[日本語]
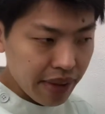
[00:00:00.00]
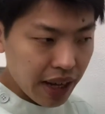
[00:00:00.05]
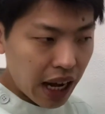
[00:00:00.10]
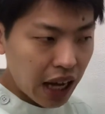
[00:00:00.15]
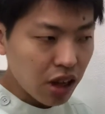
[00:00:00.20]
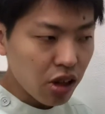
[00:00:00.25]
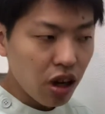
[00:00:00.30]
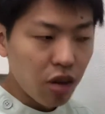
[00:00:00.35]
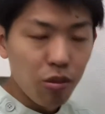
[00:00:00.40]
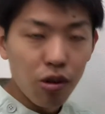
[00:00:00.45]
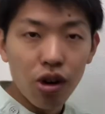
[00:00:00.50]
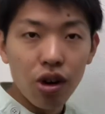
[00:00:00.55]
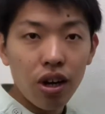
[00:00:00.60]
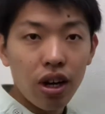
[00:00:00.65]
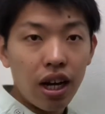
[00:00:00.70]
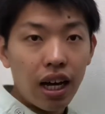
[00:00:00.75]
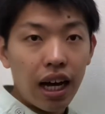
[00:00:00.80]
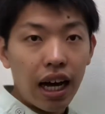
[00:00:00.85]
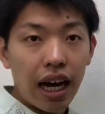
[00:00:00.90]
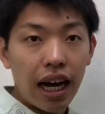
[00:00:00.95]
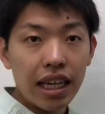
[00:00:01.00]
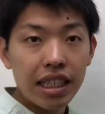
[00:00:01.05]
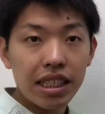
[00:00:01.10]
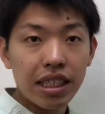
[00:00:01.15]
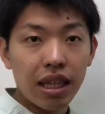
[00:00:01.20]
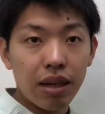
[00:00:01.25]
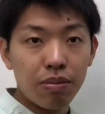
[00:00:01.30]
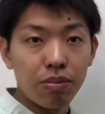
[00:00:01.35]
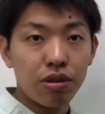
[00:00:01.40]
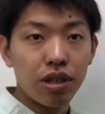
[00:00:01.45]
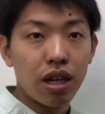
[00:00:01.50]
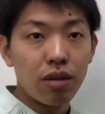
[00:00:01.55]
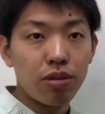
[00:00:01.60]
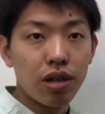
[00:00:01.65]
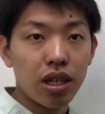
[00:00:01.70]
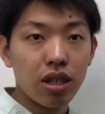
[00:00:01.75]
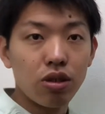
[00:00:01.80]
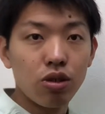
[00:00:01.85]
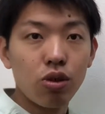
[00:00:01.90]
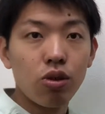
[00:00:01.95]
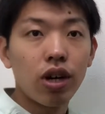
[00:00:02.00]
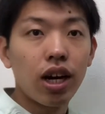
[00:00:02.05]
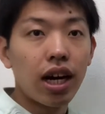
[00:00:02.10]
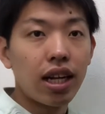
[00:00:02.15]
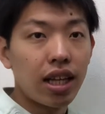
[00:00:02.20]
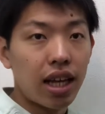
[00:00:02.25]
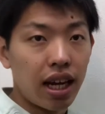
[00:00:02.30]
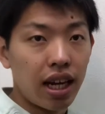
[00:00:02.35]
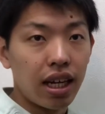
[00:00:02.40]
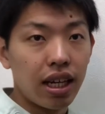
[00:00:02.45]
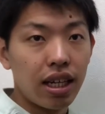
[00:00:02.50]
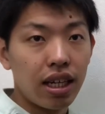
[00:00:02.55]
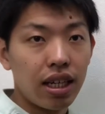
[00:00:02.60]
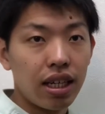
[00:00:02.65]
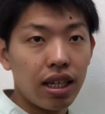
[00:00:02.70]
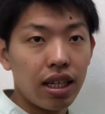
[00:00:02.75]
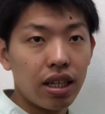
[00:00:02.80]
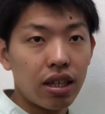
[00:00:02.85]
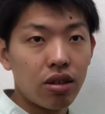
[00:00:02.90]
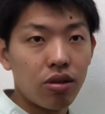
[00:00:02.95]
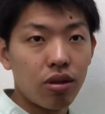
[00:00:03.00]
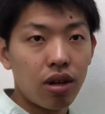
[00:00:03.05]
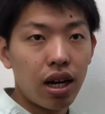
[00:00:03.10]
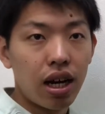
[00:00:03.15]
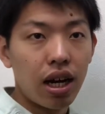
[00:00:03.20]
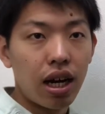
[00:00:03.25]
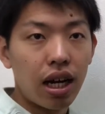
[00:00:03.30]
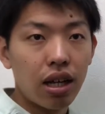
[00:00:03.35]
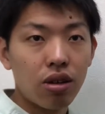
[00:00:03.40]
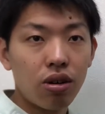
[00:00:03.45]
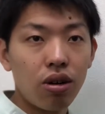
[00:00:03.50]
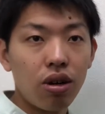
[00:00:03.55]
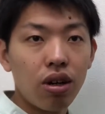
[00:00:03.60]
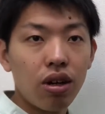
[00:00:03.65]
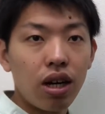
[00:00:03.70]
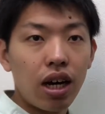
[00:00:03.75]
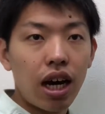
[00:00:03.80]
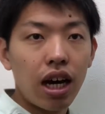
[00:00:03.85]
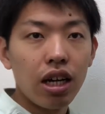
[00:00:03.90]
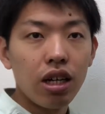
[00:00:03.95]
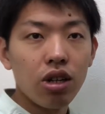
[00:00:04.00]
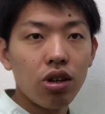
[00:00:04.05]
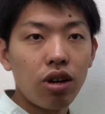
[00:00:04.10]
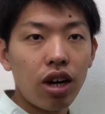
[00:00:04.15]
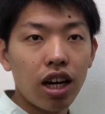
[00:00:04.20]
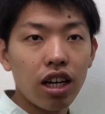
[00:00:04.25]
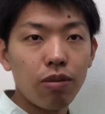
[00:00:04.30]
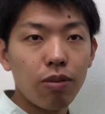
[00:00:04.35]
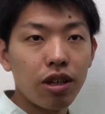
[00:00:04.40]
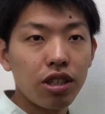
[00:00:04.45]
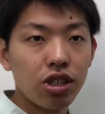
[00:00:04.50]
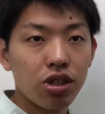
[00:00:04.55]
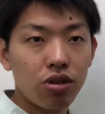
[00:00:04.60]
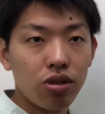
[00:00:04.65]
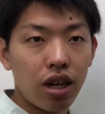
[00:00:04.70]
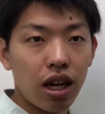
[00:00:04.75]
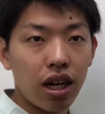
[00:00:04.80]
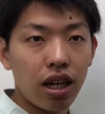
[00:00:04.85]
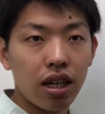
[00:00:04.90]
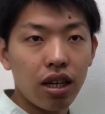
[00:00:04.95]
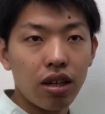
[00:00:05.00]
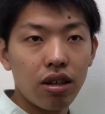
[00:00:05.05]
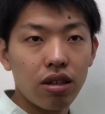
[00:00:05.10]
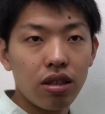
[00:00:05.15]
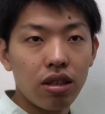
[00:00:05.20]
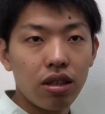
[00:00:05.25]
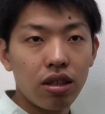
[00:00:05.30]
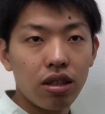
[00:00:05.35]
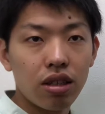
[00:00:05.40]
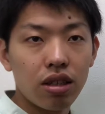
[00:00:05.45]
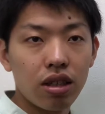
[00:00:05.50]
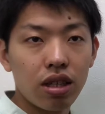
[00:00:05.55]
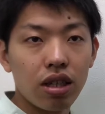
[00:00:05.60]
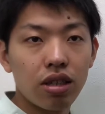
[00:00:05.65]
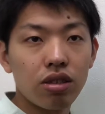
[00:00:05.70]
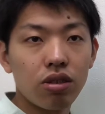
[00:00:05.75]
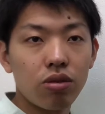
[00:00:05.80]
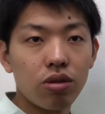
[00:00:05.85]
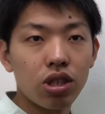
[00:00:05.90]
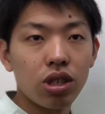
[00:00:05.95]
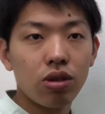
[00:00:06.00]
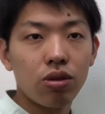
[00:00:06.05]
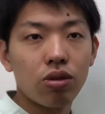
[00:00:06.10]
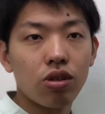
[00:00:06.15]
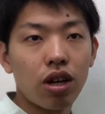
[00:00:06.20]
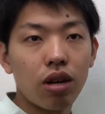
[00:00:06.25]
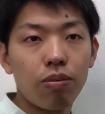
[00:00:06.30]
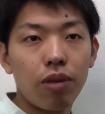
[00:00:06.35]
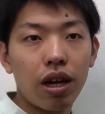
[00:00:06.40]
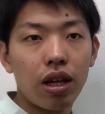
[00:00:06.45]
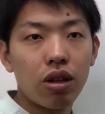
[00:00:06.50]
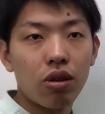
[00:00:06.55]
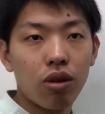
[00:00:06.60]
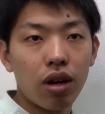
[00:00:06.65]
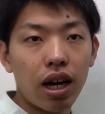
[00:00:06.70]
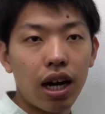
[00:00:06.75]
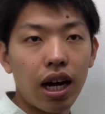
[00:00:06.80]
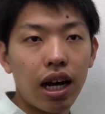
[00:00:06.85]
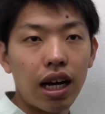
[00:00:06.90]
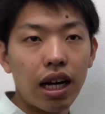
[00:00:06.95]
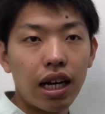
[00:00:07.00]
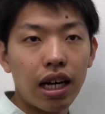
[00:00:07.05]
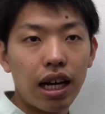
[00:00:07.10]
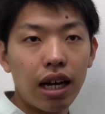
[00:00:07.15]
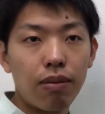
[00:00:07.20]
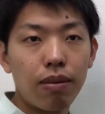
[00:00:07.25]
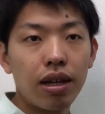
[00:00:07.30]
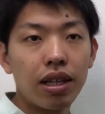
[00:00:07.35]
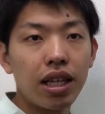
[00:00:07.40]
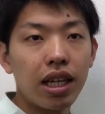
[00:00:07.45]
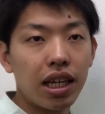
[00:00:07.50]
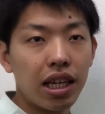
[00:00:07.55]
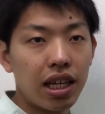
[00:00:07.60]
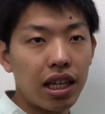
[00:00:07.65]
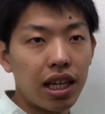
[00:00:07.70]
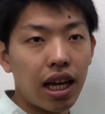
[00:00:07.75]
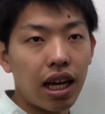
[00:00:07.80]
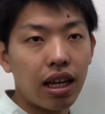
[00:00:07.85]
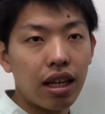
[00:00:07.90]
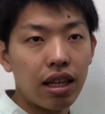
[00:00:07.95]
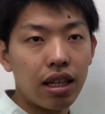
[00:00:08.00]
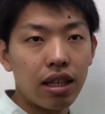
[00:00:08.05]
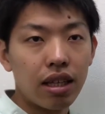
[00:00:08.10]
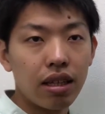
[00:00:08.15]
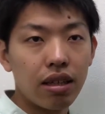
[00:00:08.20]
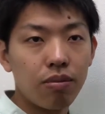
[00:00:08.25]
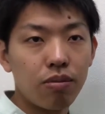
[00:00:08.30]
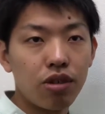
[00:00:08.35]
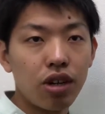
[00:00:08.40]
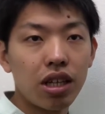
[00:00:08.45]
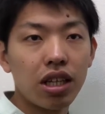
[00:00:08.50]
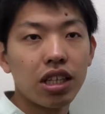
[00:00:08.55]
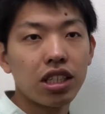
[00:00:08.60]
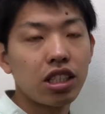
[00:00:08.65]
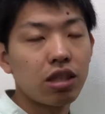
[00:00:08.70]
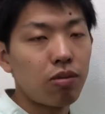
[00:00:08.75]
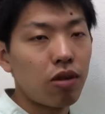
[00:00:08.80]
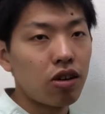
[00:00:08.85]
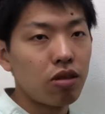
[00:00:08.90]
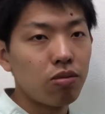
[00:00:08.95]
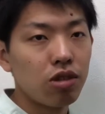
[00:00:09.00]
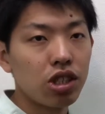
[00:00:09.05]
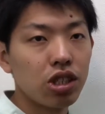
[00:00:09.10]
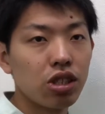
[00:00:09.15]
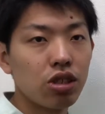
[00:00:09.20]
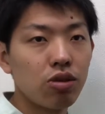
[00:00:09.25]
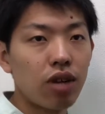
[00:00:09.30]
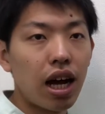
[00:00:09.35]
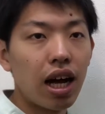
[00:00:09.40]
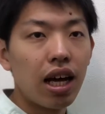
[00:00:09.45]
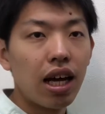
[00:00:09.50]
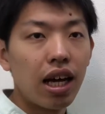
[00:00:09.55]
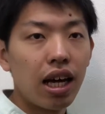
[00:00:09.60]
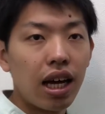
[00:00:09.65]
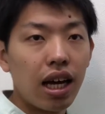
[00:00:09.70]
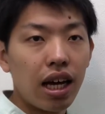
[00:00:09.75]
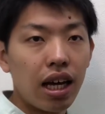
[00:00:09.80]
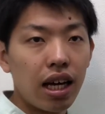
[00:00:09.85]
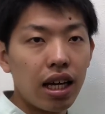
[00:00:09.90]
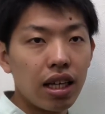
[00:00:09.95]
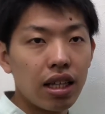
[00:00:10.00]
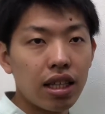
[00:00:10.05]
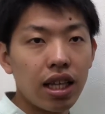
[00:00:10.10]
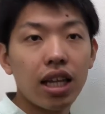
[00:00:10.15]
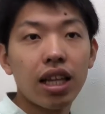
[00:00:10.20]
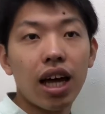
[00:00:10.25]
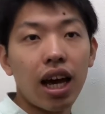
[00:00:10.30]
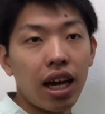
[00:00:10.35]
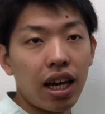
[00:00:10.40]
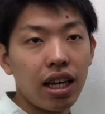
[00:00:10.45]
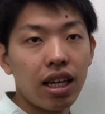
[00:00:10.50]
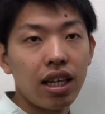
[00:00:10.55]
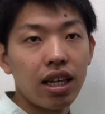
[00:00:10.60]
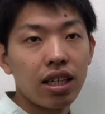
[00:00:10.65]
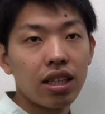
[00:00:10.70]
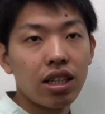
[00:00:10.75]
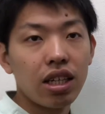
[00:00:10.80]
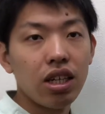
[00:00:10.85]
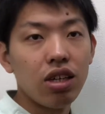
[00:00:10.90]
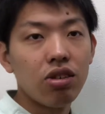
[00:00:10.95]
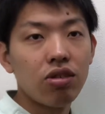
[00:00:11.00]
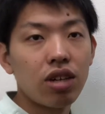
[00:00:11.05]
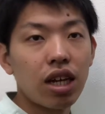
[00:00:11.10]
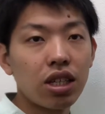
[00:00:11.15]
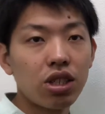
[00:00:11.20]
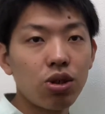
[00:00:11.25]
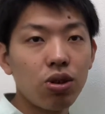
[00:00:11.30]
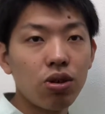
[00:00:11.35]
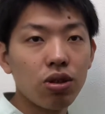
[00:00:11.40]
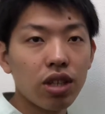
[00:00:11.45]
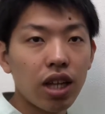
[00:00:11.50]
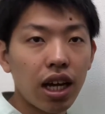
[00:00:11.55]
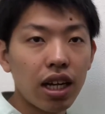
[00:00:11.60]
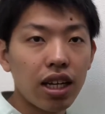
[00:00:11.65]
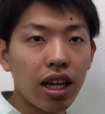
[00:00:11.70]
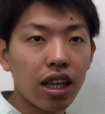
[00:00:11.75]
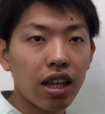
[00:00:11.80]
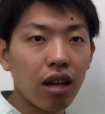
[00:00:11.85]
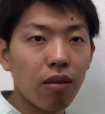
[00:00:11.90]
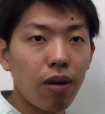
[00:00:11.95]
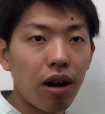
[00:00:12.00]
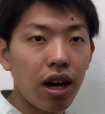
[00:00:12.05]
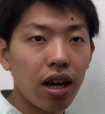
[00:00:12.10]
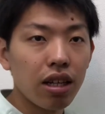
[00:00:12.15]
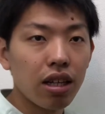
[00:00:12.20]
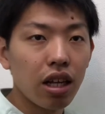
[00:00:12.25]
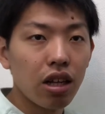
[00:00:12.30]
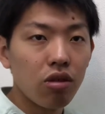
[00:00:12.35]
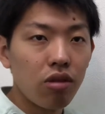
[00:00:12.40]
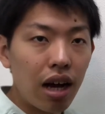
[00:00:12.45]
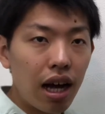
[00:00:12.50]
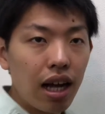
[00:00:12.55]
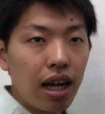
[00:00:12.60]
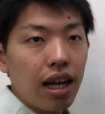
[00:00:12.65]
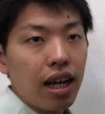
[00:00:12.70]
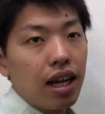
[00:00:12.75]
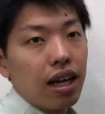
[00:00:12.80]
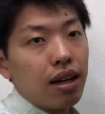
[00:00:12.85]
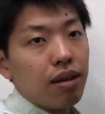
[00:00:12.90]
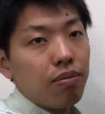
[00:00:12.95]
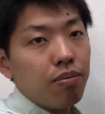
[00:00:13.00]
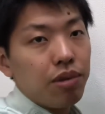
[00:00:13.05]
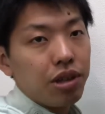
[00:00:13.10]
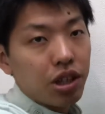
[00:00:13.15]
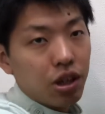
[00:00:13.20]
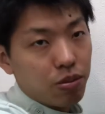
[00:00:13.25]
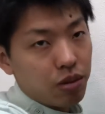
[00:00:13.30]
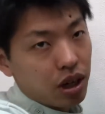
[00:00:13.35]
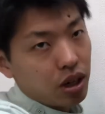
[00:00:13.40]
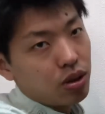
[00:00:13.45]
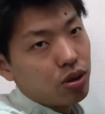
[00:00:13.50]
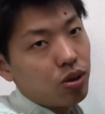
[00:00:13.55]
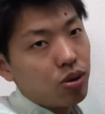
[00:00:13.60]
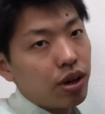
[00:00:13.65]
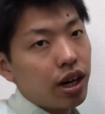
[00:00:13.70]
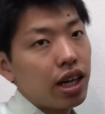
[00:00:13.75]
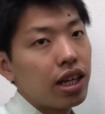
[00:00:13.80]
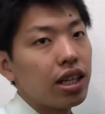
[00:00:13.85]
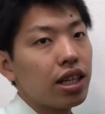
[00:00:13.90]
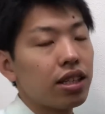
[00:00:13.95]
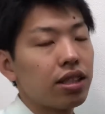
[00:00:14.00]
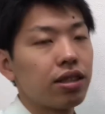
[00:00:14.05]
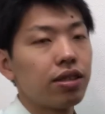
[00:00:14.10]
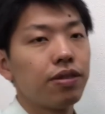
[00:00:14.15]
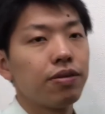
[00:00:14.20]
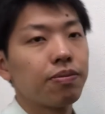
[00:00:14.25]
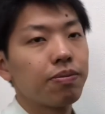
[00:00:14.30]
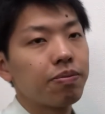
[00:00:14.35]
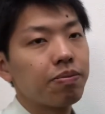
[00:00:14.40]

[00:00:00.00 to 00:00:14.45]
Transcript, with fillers: あとはもう足がブラブラで動かないとかあと排尿排便障害ですねおしっことか便とかが我慢できない漏れてしまうもしくは出ないっていうような状態になった場合っていうのは見てもらう方がいいです